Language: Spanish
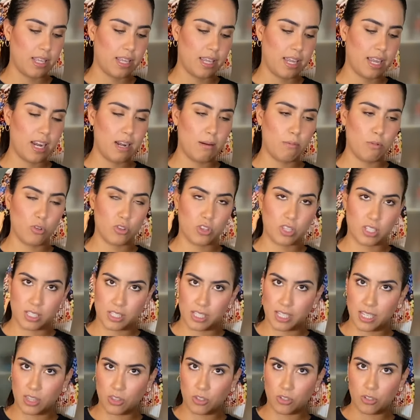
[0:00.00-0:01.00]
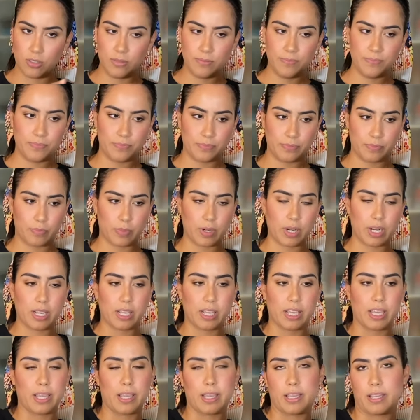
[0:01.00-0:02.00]
el botecito para
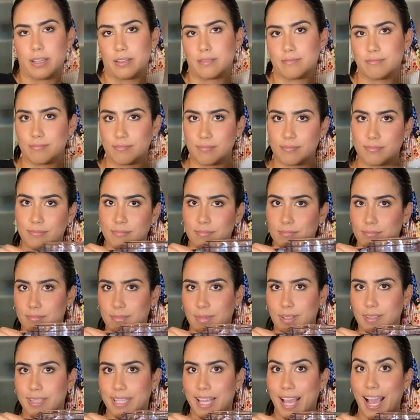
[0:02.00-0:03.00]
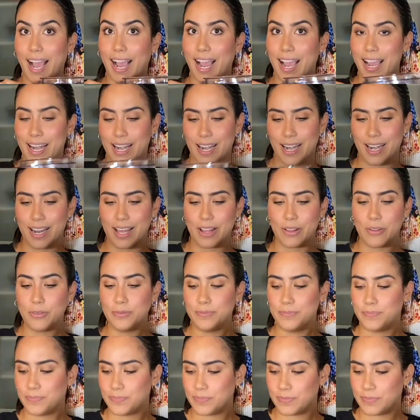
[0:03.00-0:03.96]
que te haga el helado